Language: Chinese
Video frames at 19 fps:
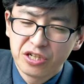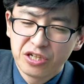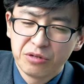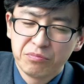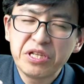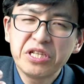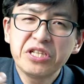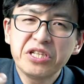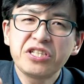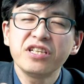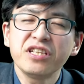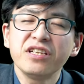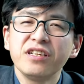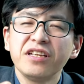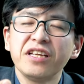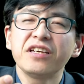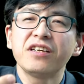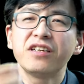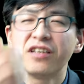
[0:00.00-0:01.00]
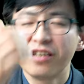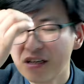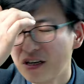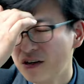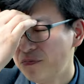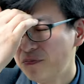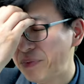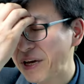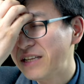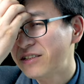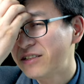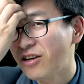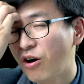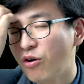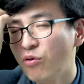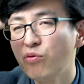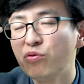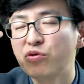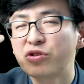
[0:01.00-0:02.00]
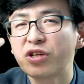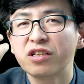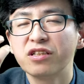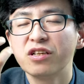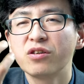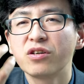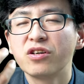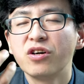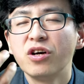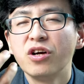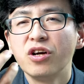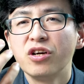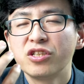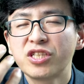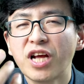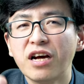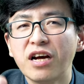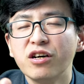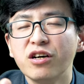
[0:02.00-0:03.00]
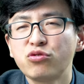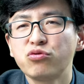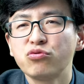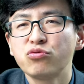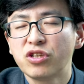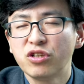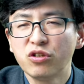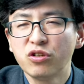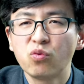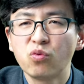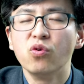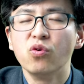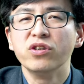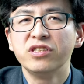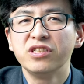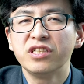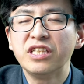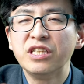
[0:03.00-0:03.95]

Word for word: 迷信那棵被造物上的善恶树上的果子，